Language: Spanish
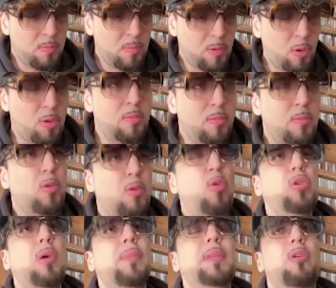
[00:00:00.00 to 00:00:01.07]
con
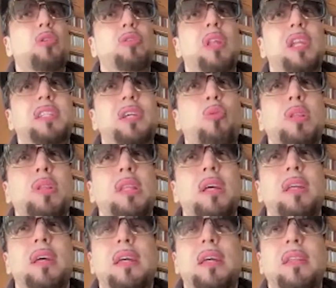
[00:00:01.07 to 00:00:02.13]
justamente con darse cuenta
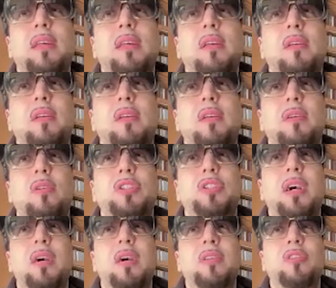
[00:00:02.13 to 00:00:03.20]
de, o
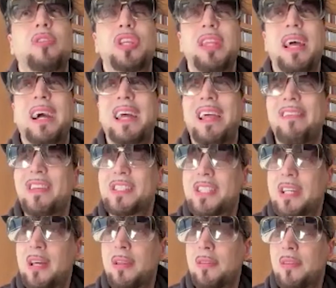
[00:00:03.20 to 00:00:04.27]
sea, no sé, de
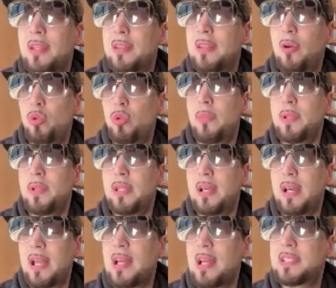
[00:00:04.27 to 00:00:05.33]
agradecer, justamente de
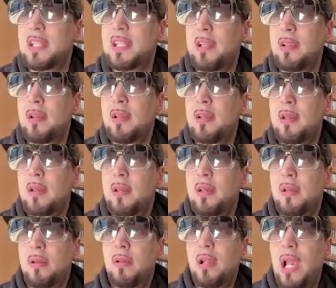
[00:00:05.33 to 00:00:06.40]
agradecer
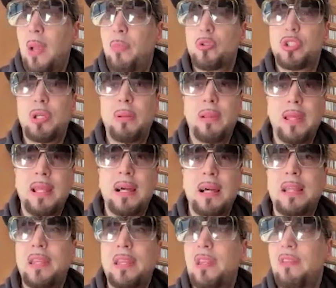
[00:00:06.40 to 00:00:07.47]
la
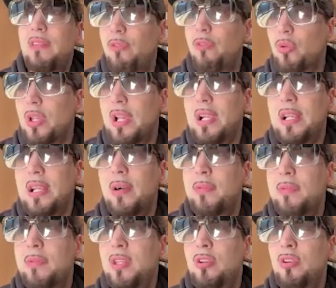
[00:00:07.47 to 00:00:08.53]
posibilidad de disfrutar el
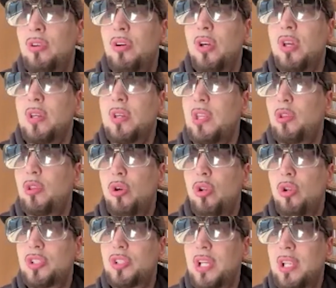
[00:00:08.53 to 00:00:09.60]
camino y todos
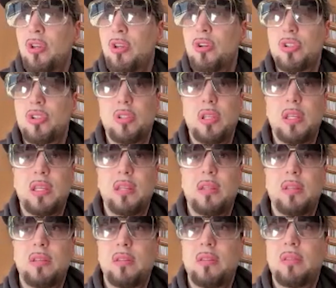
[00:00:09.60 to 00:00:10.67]
los años de,
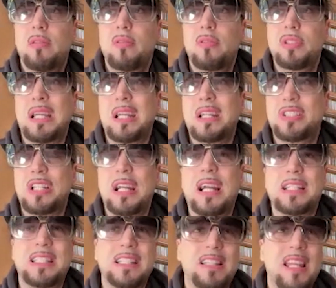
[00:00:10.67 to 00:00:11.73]
o sea, ya
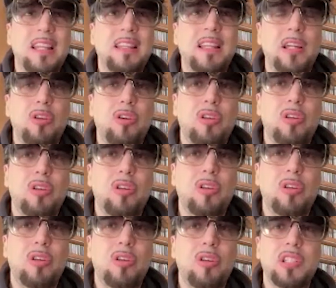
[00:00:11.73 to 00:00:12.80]
casi 30 años de hacer
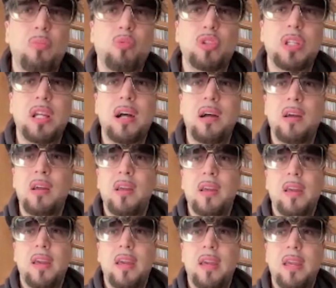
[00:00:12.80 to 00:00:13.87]
música,
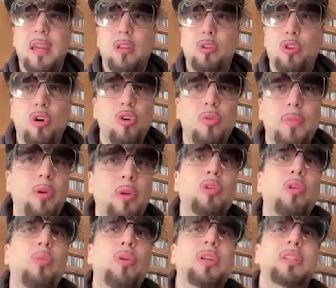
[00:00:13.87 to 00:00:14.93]
eh, y todo, viste, cuando
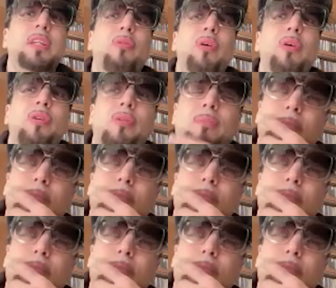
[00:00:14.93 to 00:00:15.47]
vos decís, bueno,